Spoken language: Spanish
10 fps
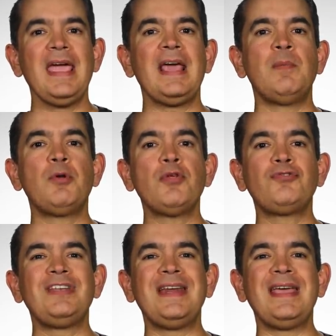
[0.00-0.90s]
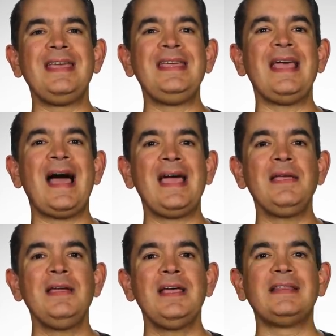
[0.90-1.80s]
En el modo Cine
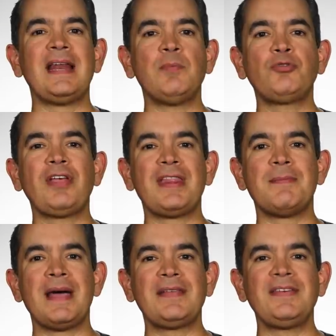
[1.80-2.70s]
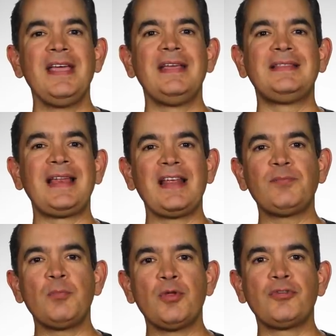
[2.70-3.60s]
EI tenemos además
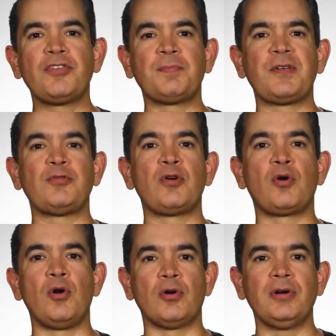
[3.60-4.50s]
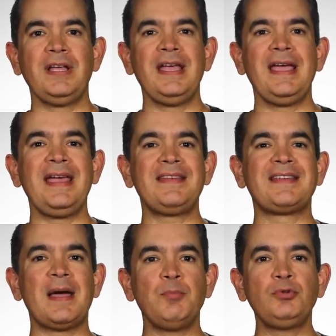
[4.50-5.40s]
tres modos de espacio de color. Es
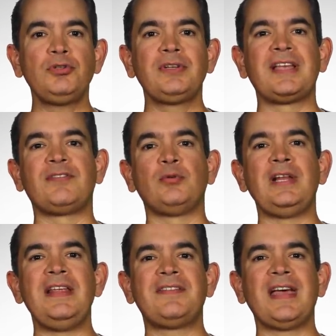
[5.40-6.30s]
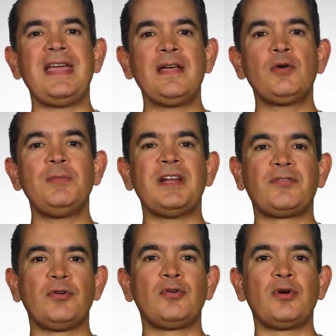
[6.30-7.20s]
S-Gamut, que se utiliza en
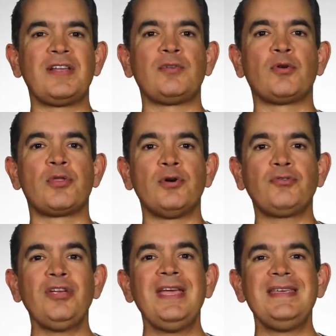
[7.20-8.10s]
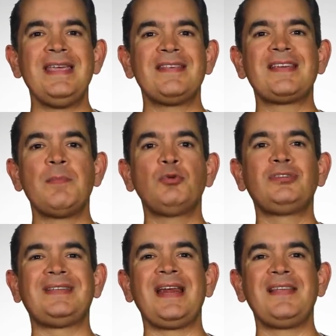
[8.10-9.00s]
combinación con log 2, y
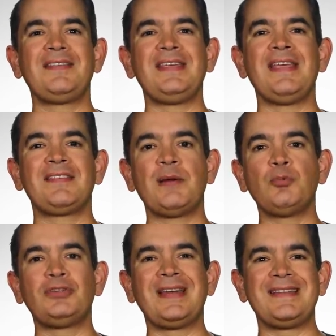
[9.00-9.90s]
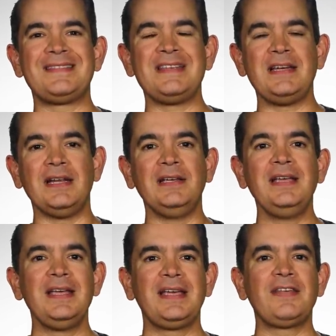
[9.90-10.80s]
S-Gamut 3 y es S-Gamut 3 Cine,
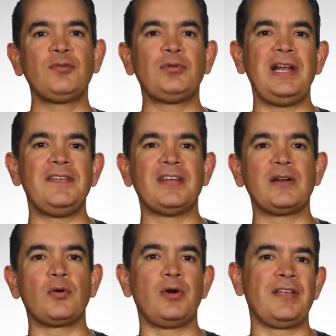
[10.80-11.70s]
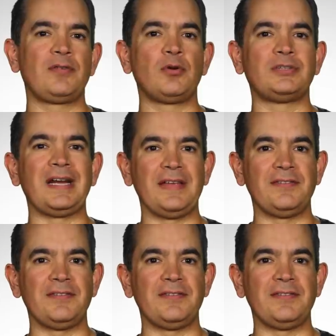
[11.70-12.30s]
que se utilizan con eslog 3.